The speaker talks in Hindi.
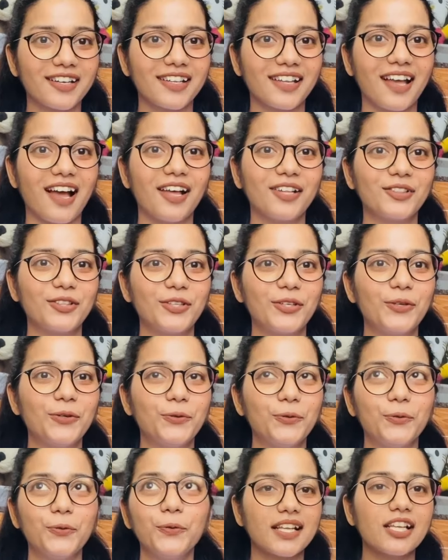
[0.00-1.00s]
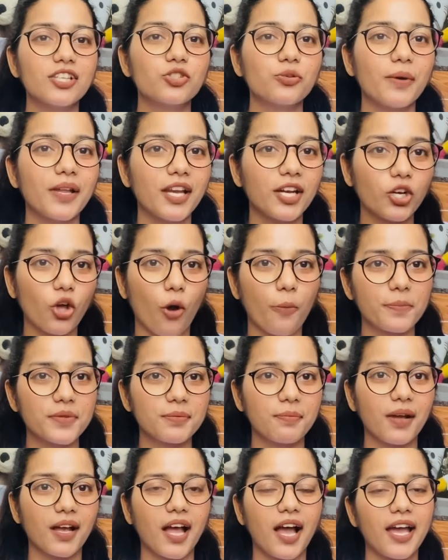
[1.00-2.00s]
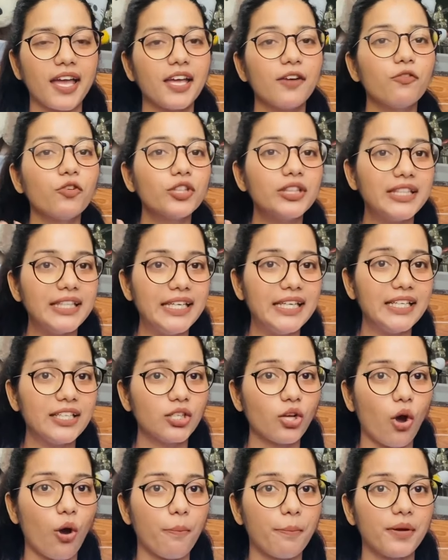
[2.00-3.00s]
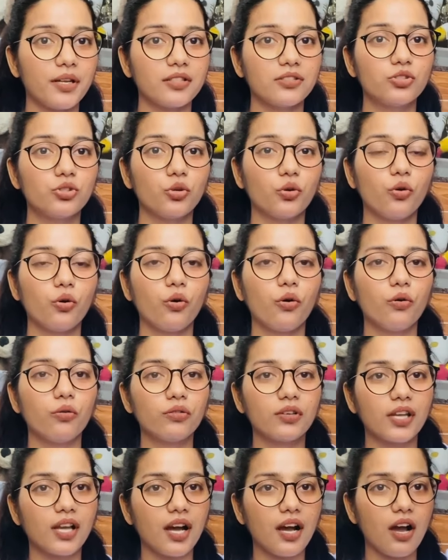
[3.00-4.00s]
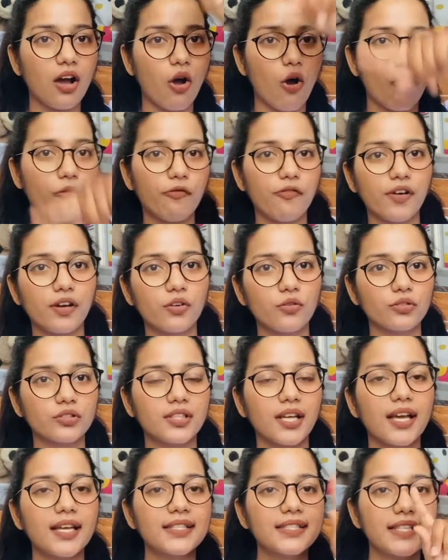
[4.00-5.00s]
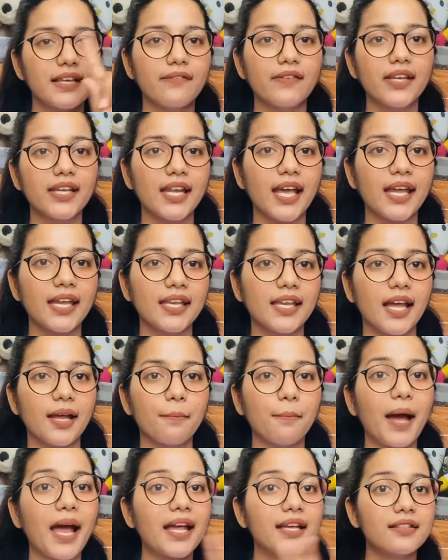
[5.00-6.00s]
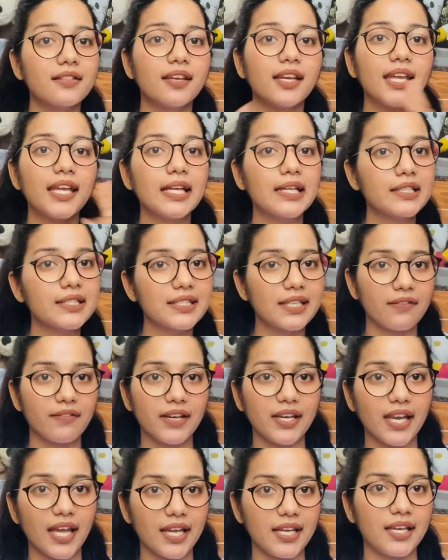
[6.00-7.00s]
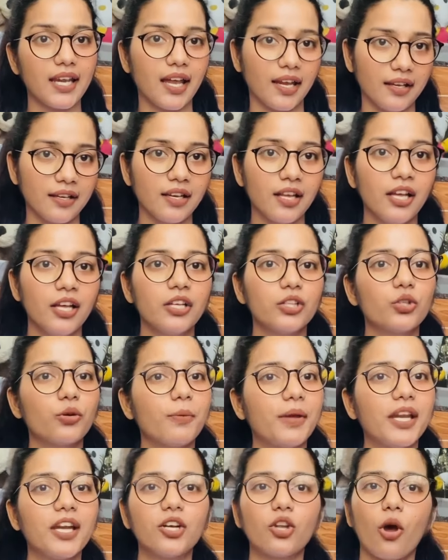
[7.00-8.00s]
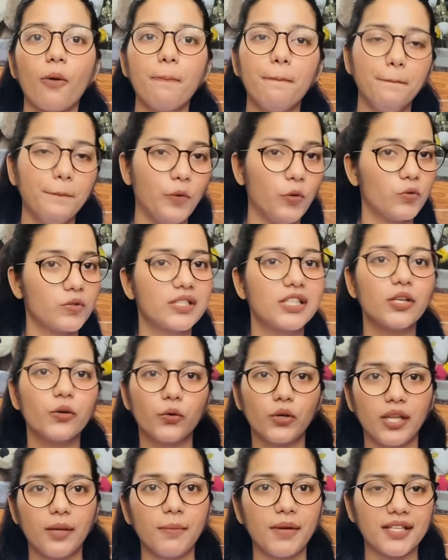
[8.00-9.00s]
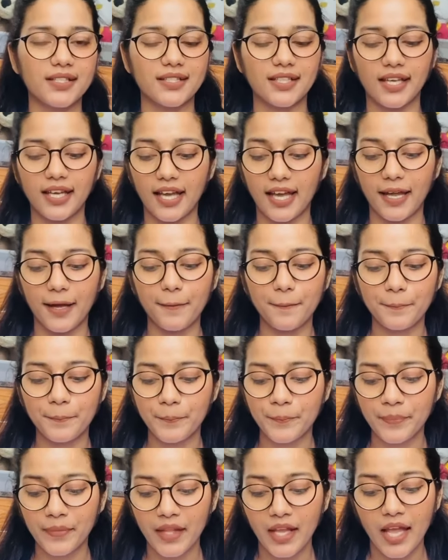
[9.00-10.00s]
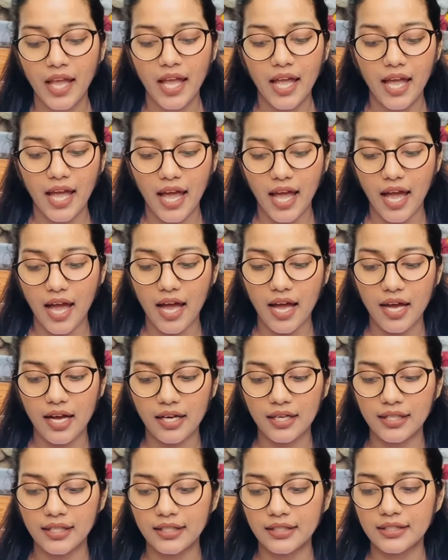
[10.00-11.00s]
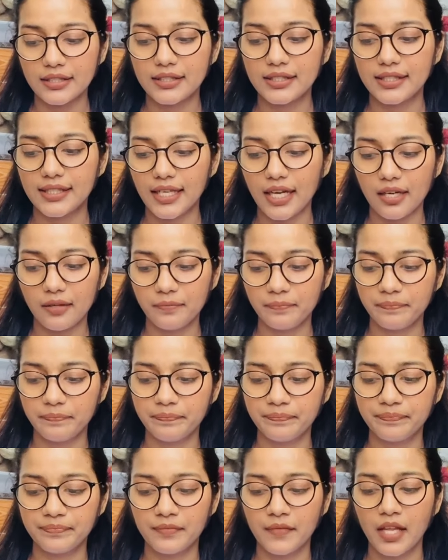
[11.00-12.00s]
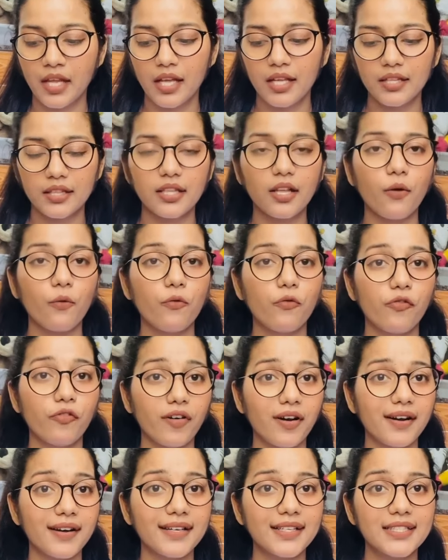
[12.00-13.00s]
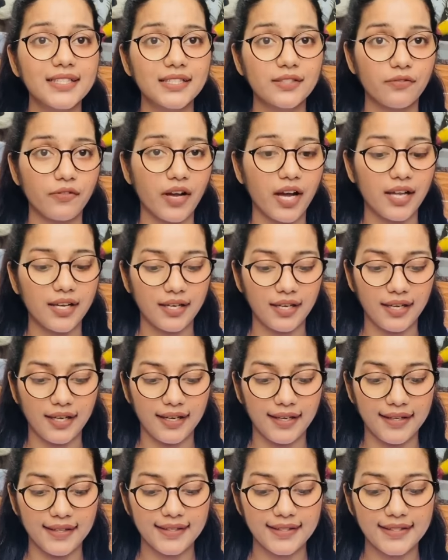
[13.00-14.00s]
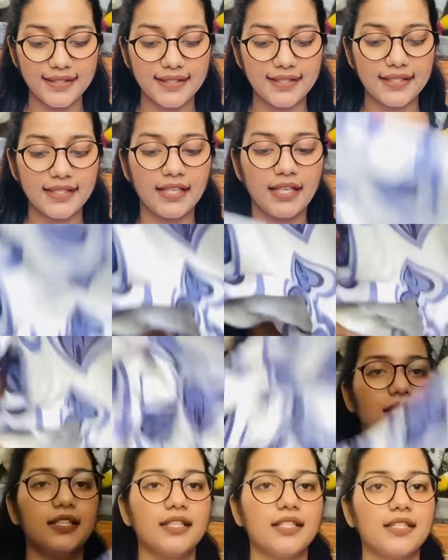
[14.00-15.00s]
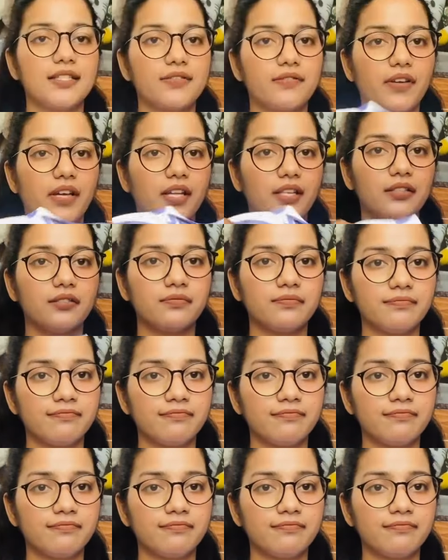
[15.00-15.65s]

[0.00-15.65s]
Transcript: दिखाती हूँ जो मैंने टॉप्स मंगाए हैं वो तीन टॉप है जो उनका ऑफर होता है सेवन नाइन नाइन बाई थ्री इन सेवन नाइन नाइन तो मेरे टॉप मोस्टली उन्हीं में से है एंड या द फर्स्ट वन इज़ दिस वन